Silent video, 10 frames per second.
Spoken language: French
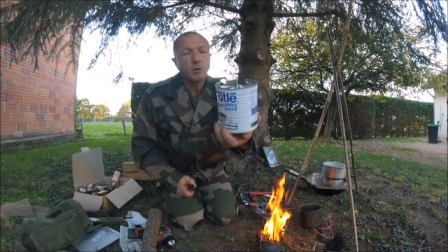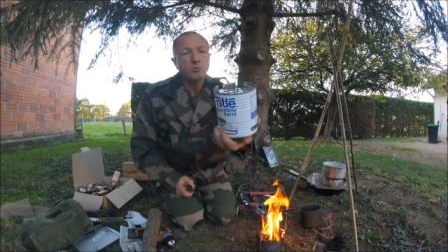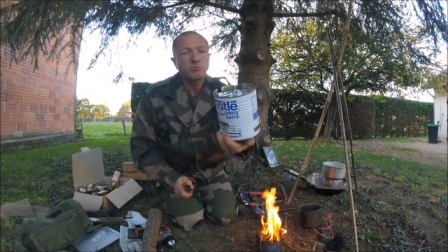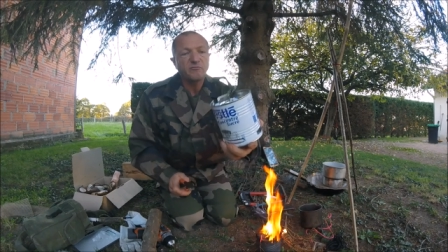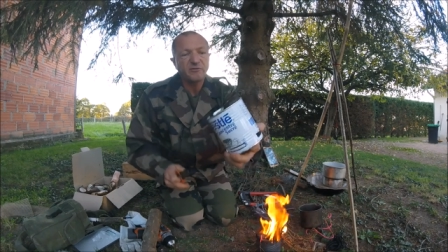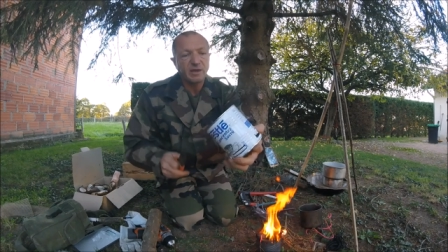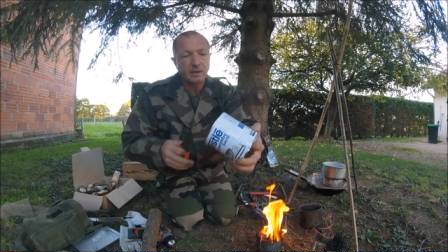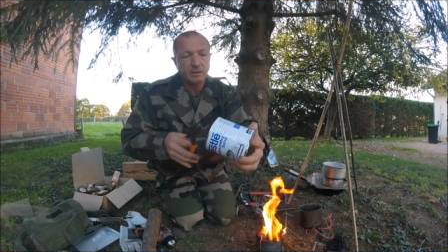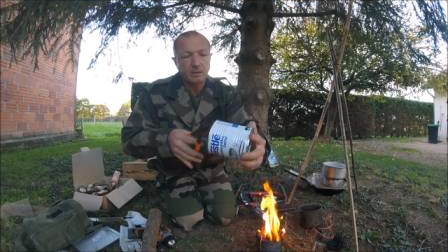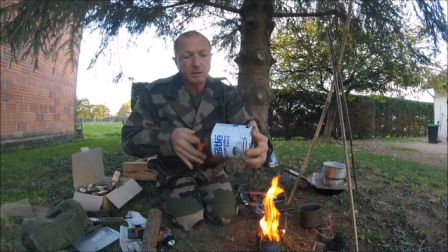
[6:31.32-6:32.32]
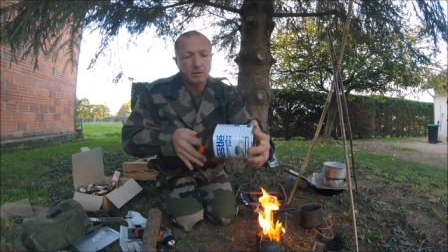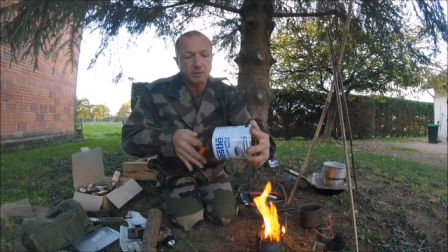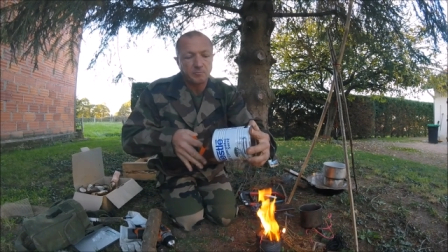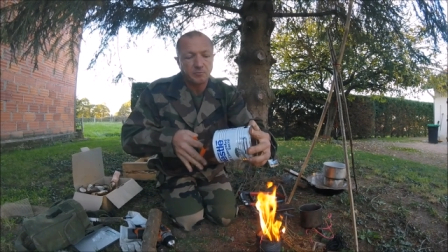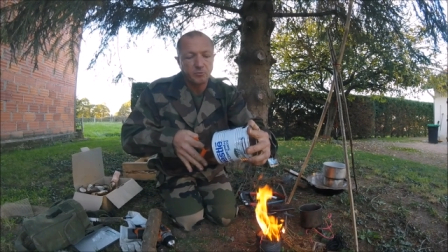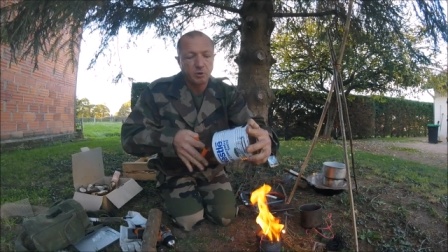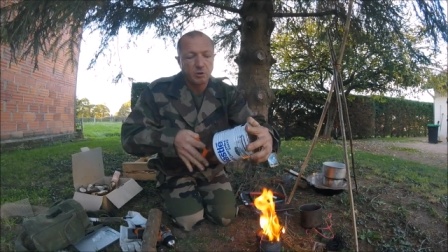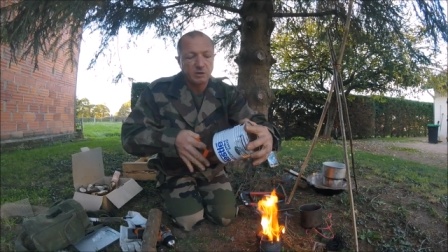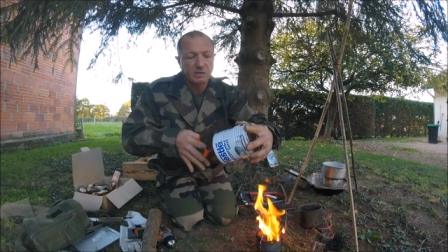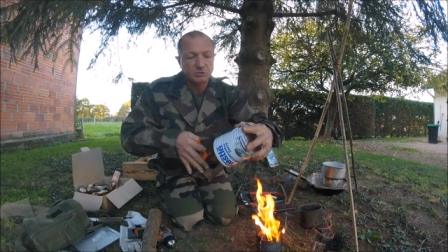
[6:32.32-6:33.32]
On en fait un, plus
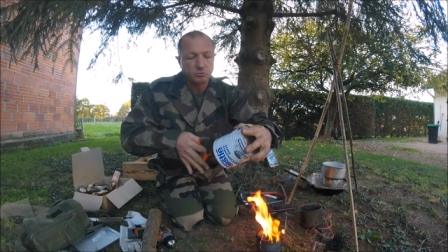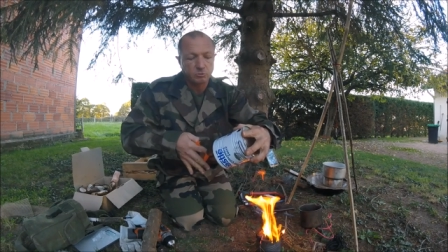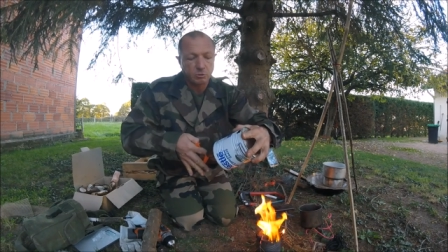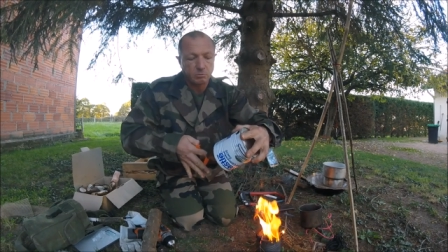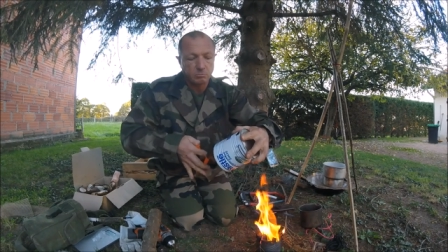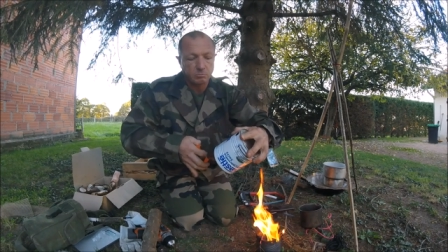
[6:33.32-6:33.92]
grand que les autres,